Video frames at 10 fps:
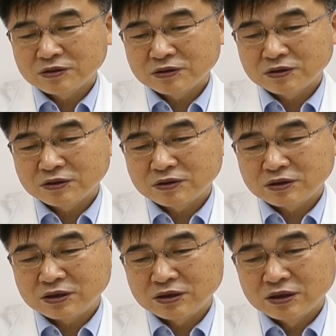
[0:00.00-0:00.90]
그래서
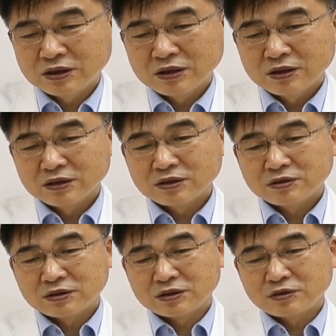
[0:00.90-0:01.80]
이
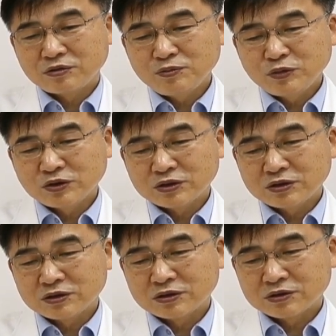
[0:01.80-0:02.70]
에,
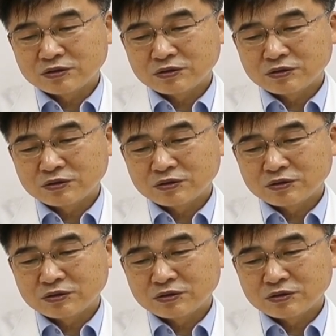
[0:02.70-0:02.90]
논문은